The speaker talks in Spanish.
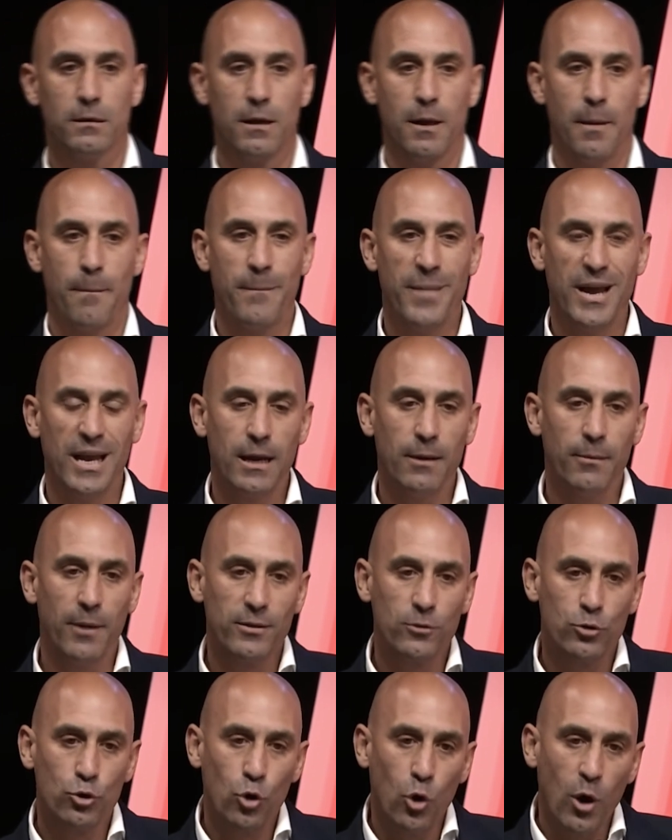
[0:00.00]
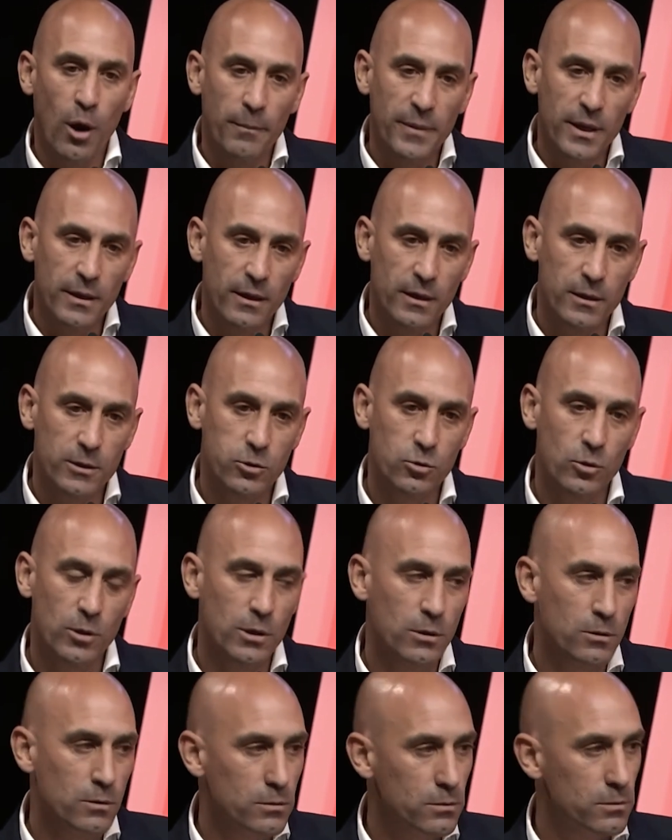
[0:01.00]
me levantó a mí del
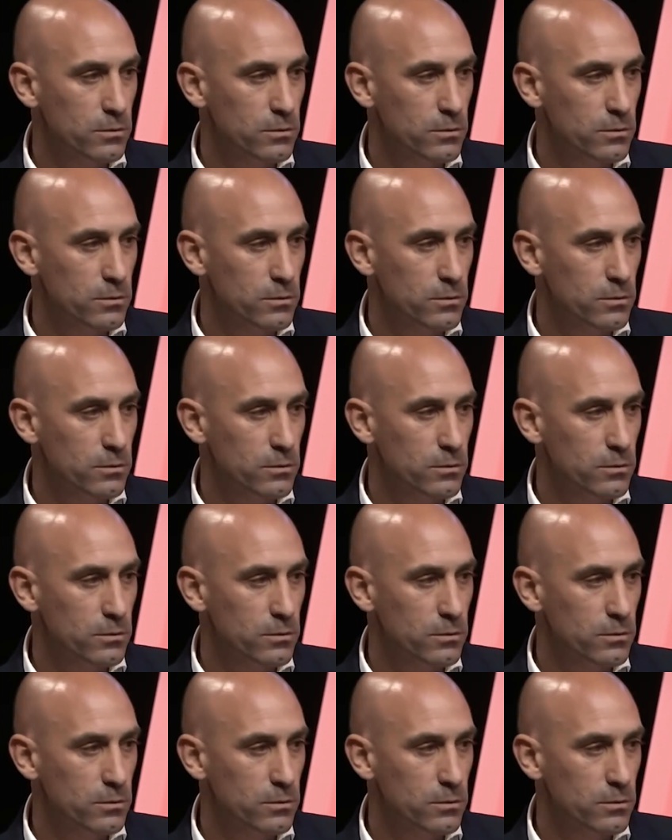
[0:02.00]
suelo,